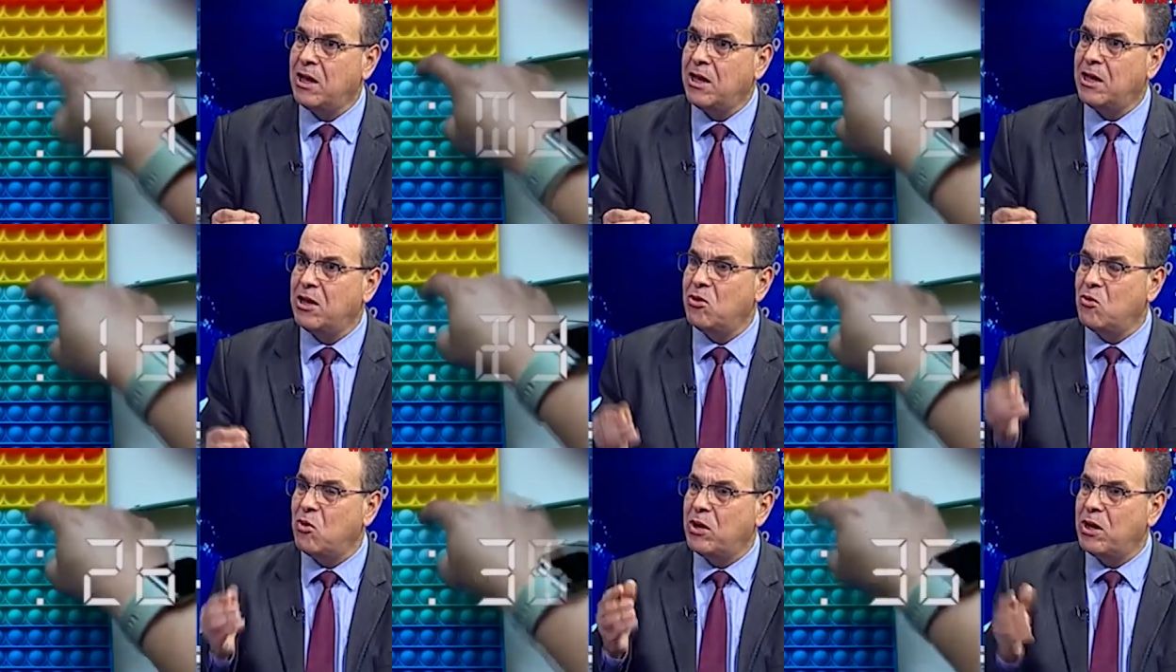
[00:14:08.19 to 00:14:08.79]

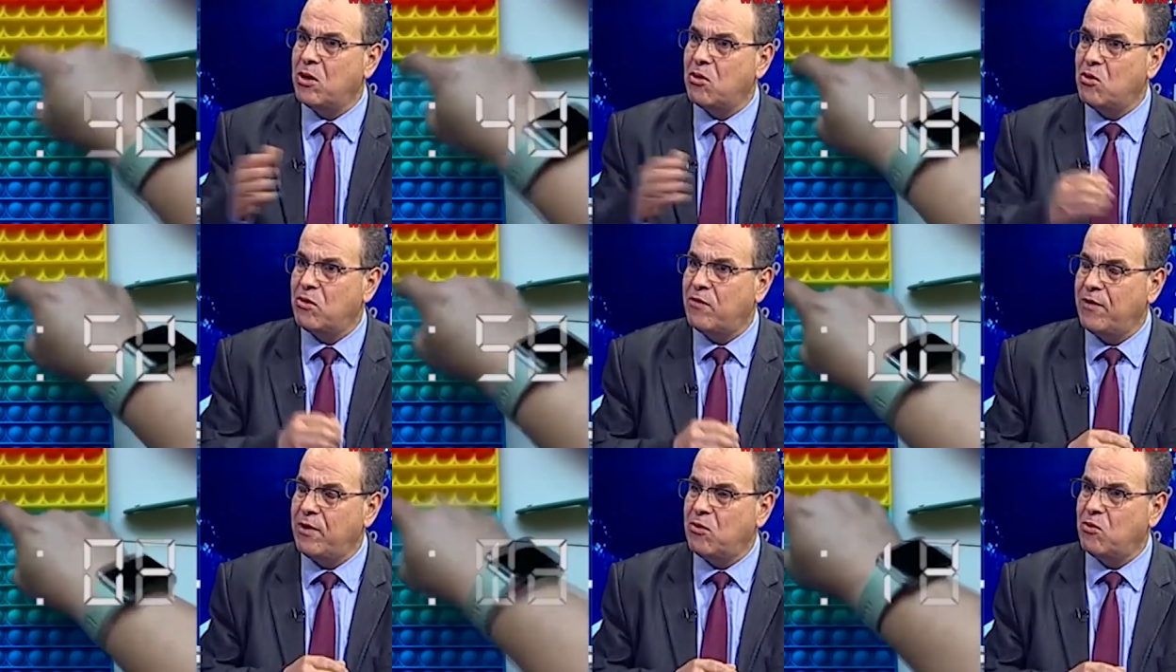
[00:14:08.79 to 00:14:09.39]
لانه انا قلت
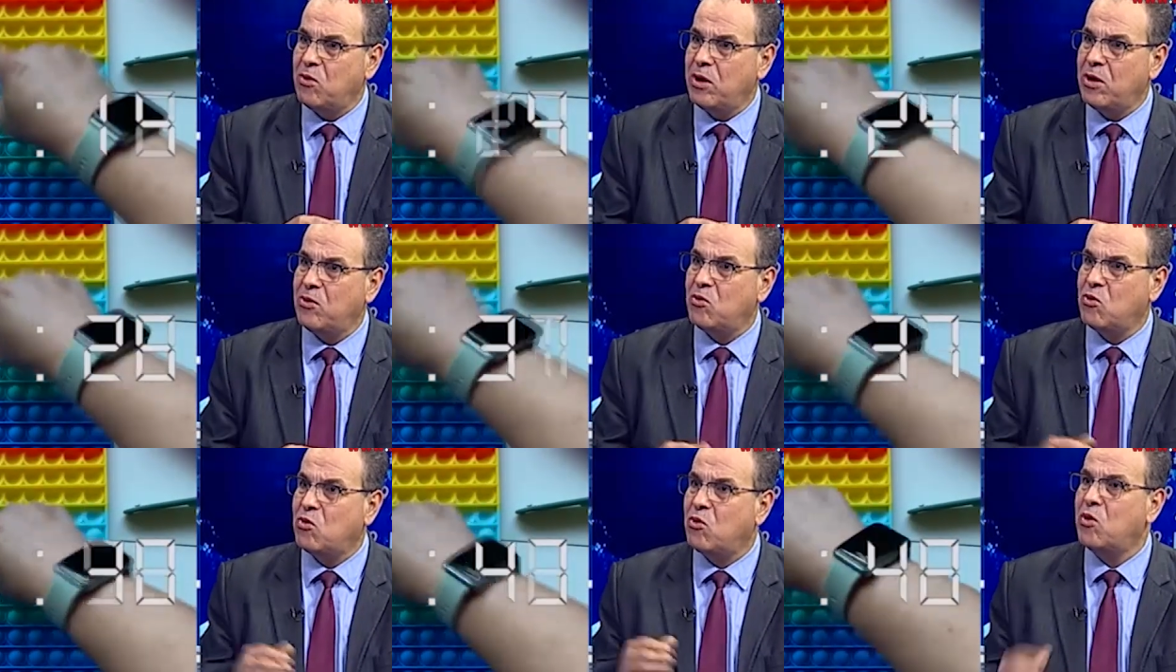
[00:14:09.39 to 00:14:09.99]
في الاول
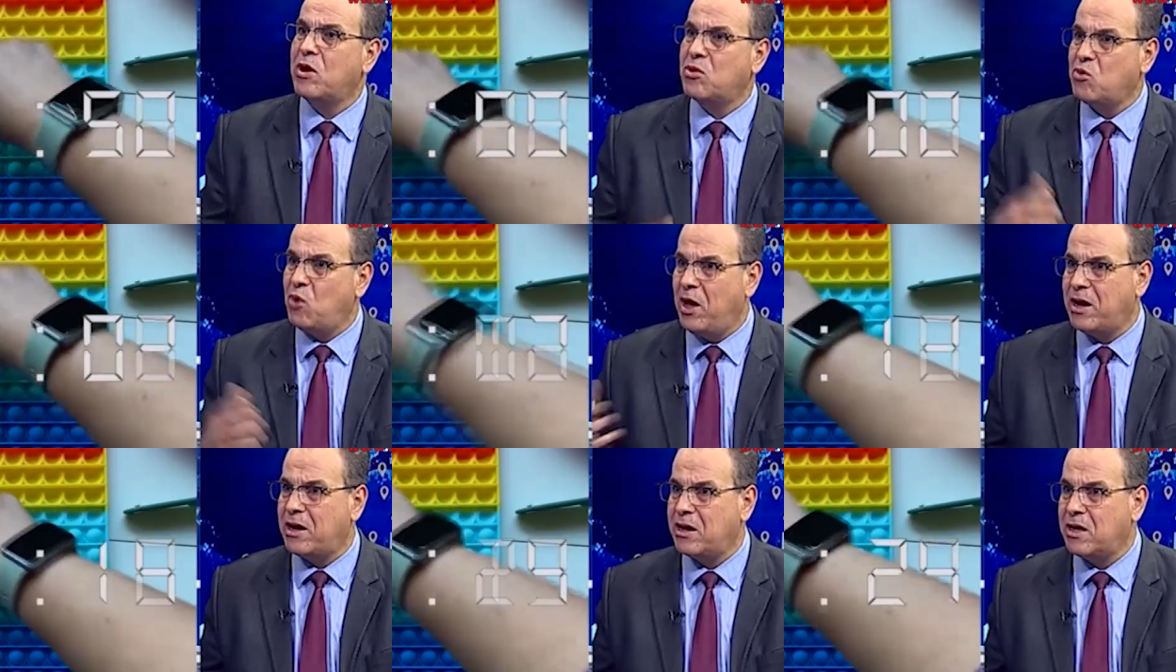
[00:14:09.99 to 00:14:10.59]
انه الكره
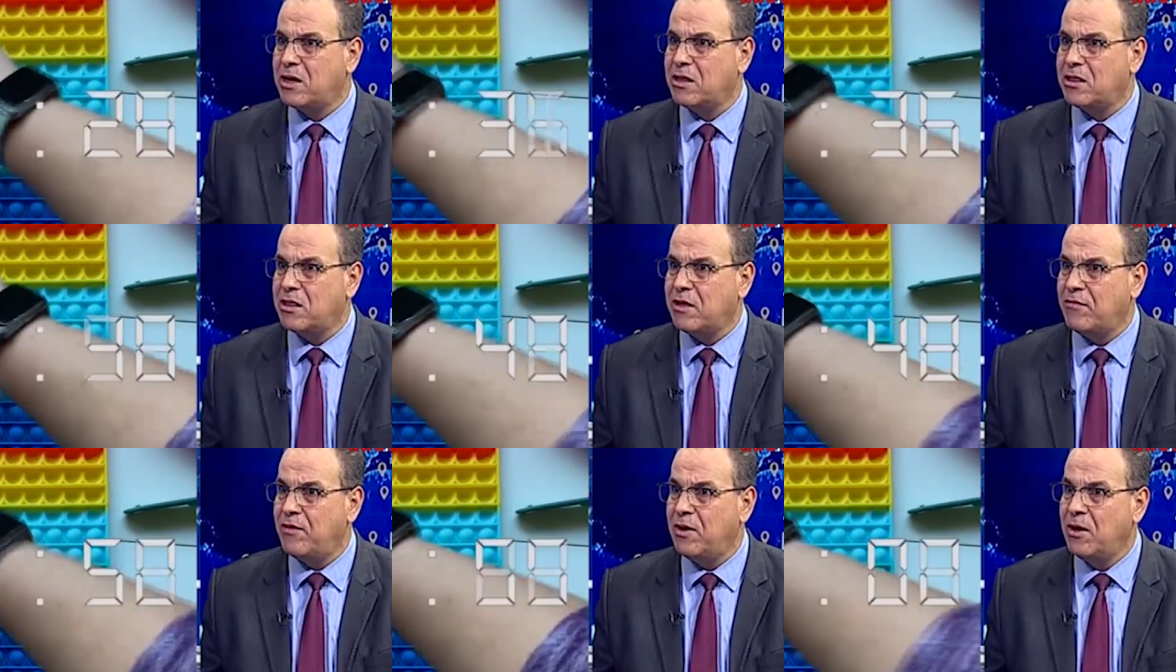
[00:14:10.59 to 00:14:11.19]
تحرك
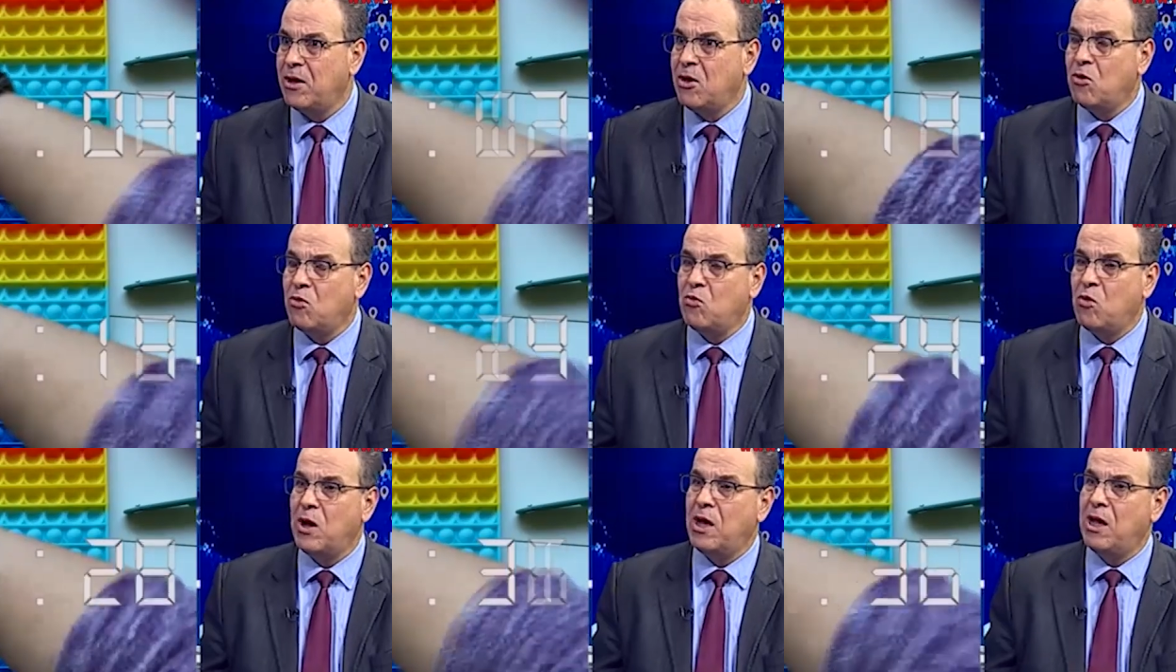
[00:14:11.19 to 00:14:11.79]
الطفل نعم.
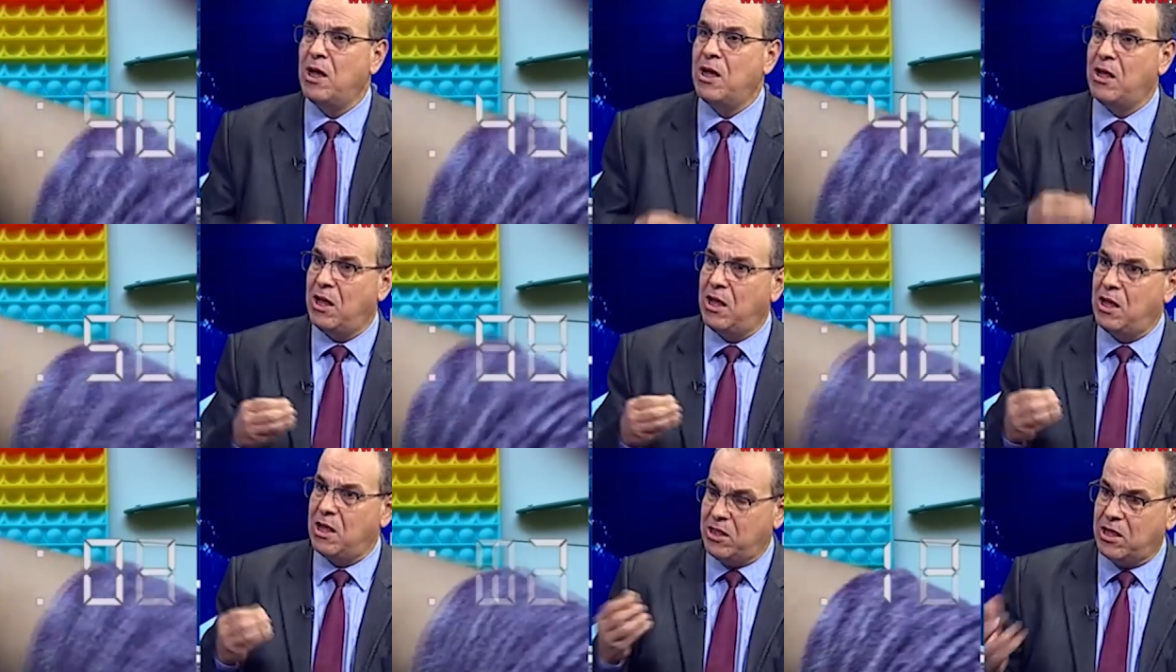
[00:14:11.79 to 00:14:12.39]

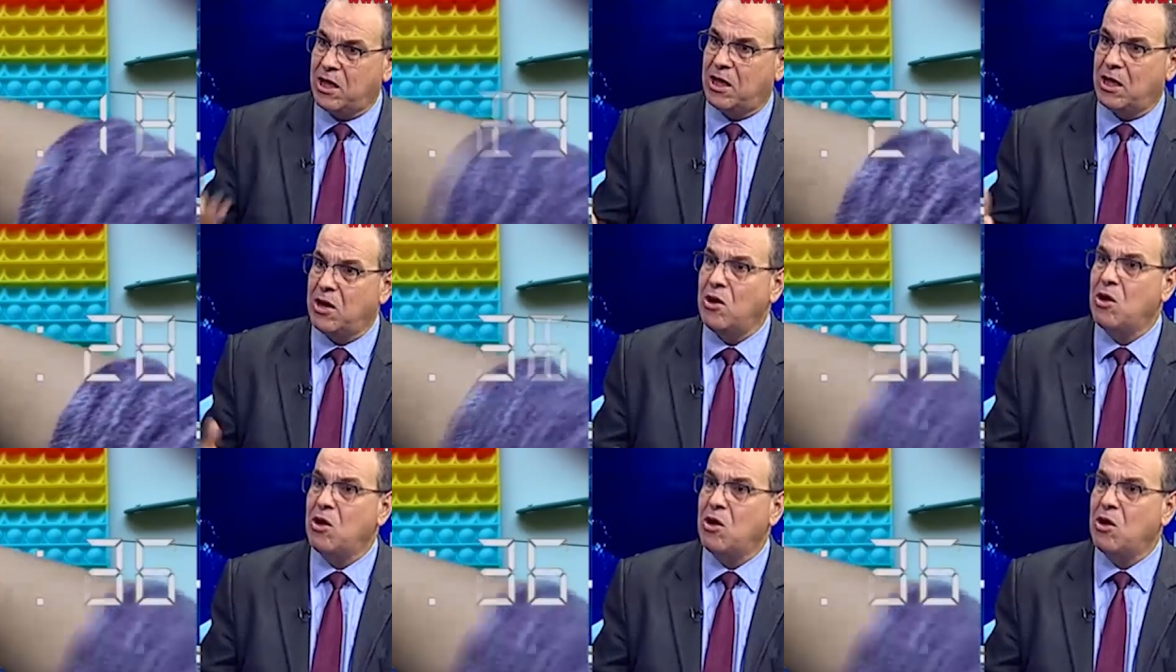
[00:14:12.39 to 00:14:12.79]
والذكر آه،